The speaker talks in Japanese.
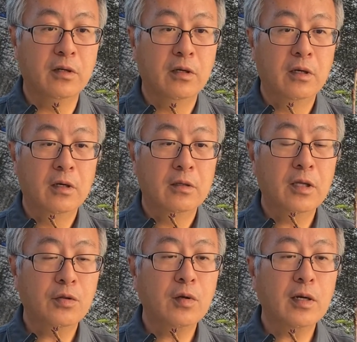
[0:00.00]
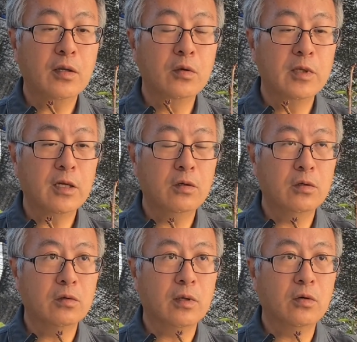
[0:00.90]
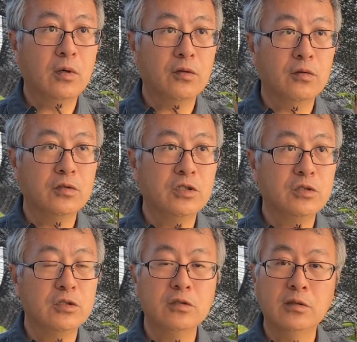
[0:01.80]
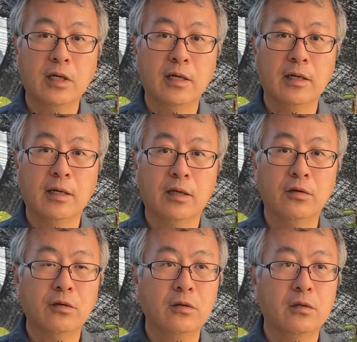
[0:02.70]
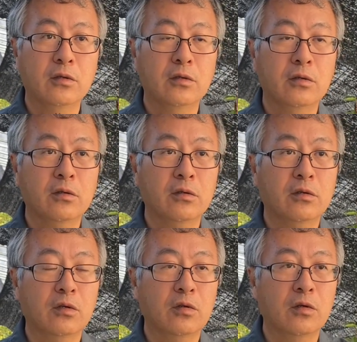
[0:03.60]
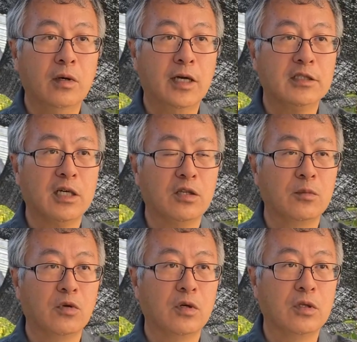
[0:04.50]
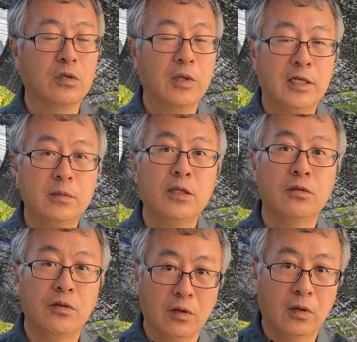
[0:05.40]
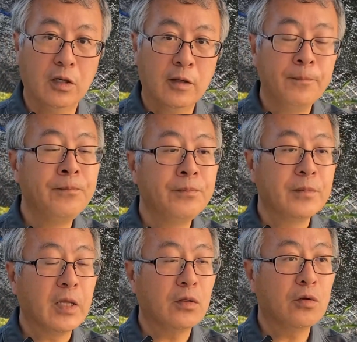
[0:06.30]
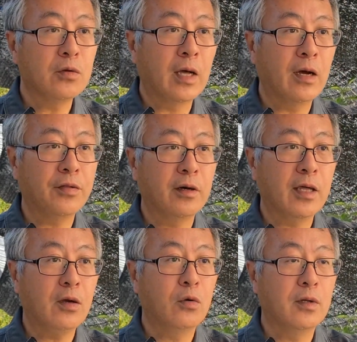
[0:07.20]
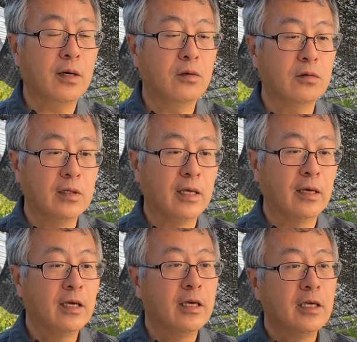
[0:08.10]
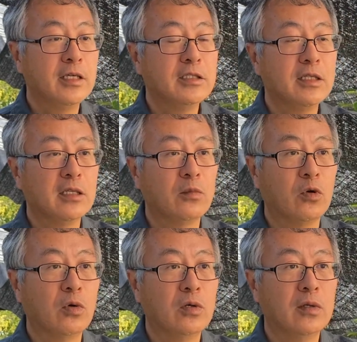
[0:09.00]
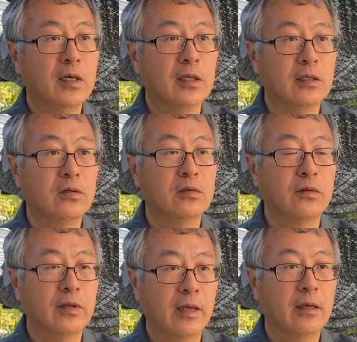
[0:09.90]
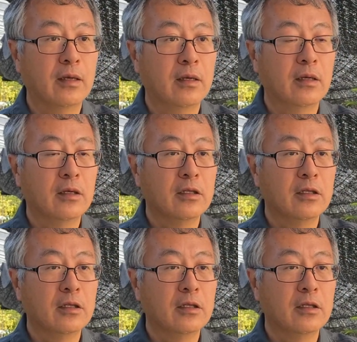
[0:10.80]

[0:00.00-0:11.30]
はい。で、それが伸びてくるのが5月の中旬ぐらいからずっとその8月も超えて伸び始めるんですよ。はい。で、その長さが結構長くって、1年でもうこれぐらいになってくるんですね。はい。